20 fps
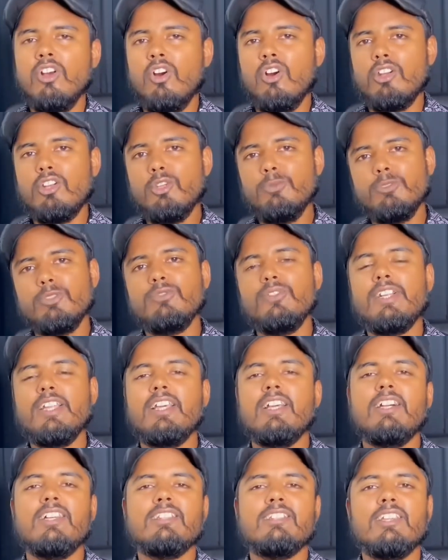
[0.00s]
और
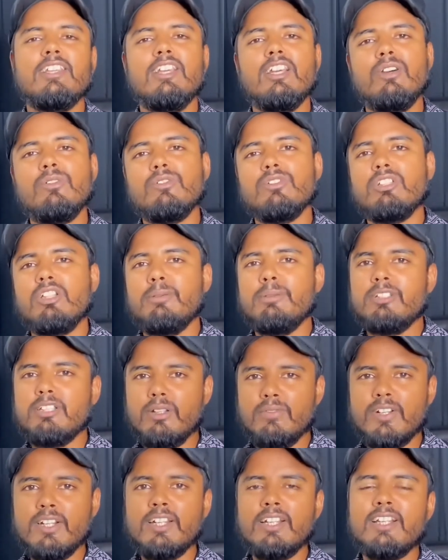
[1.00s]
न्यूमिस्मेटिक हर सही खबरों से
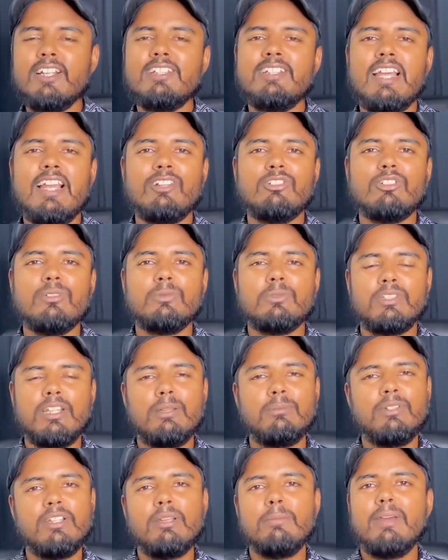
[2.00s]
हमेशा अपडेट रहने के लिए चैनल को
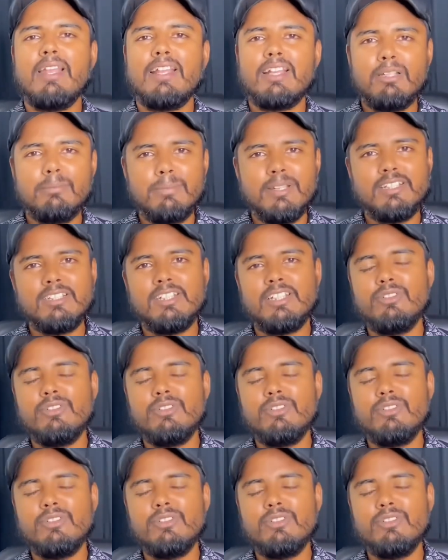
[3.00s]
सब्सक्राइब करके बेल आइकन प्रेस